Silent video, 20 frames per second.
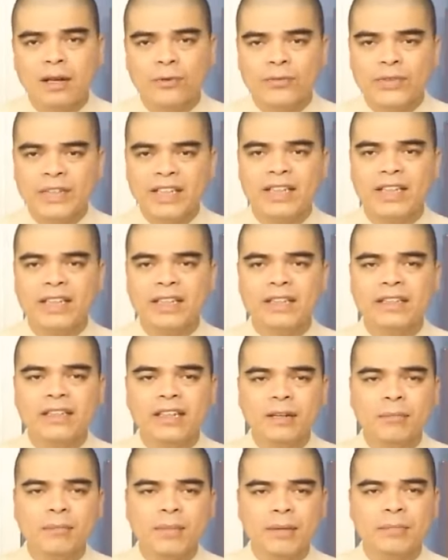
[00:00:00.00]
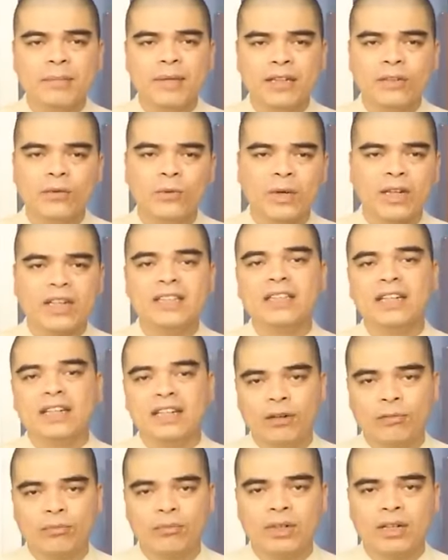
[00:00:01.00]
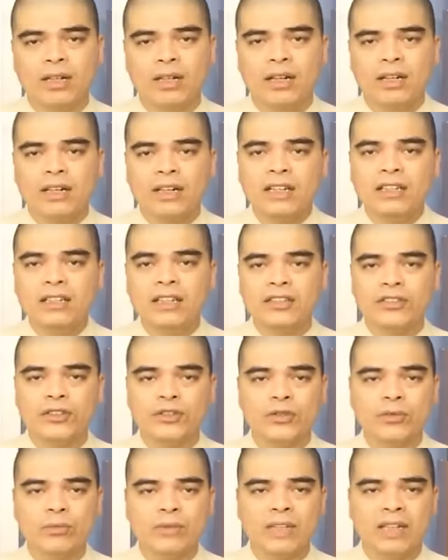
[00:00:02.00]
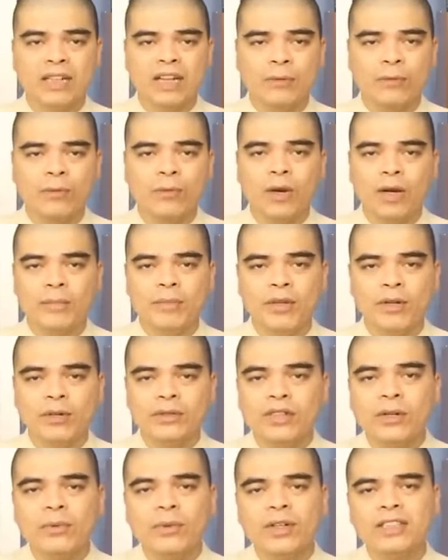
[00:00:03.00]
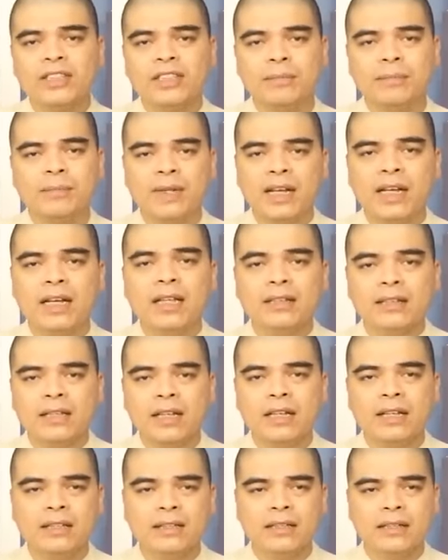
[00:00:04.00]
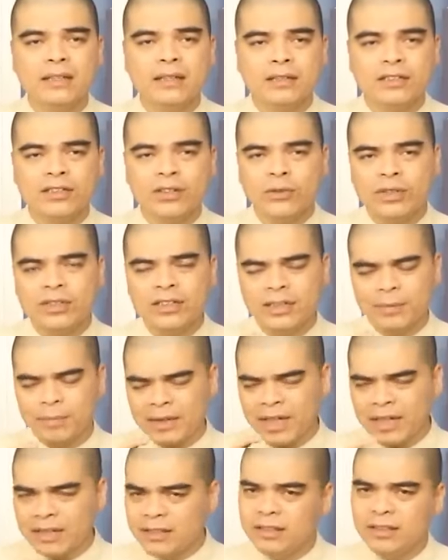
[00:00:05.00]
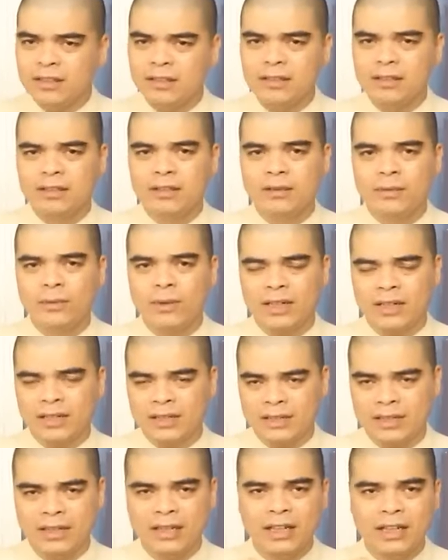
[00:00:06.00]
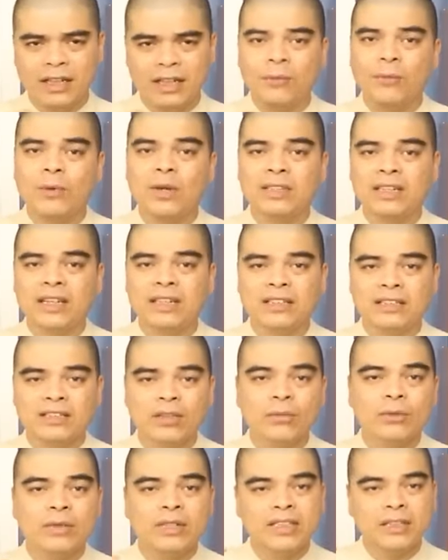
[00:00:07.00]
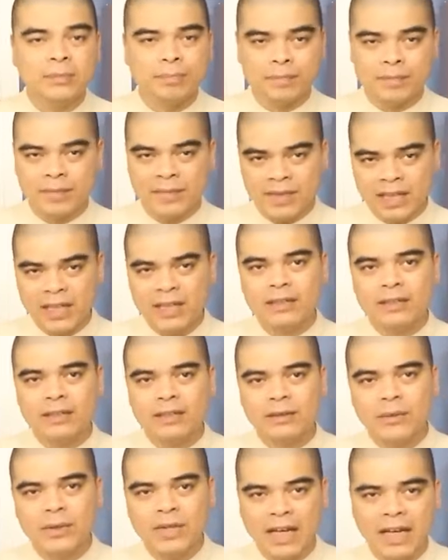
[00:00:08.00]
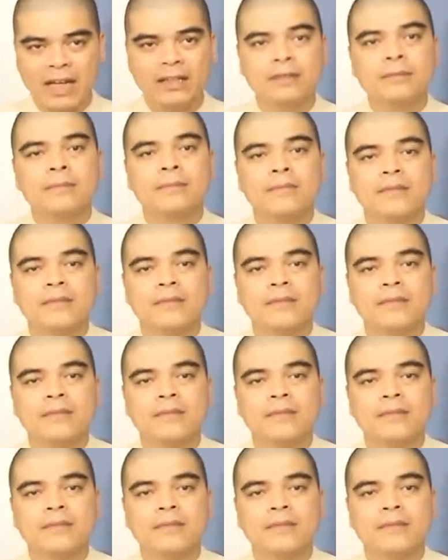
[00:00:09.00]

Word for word: vì cái ý nghĩa may mắn của cây tài lộc cây được sử dụng để làm quà biếu trong các dịp lễ tết trong các dịp khai trương hoặc là gì làm quà tặng trong cái dịp tết nguyên đán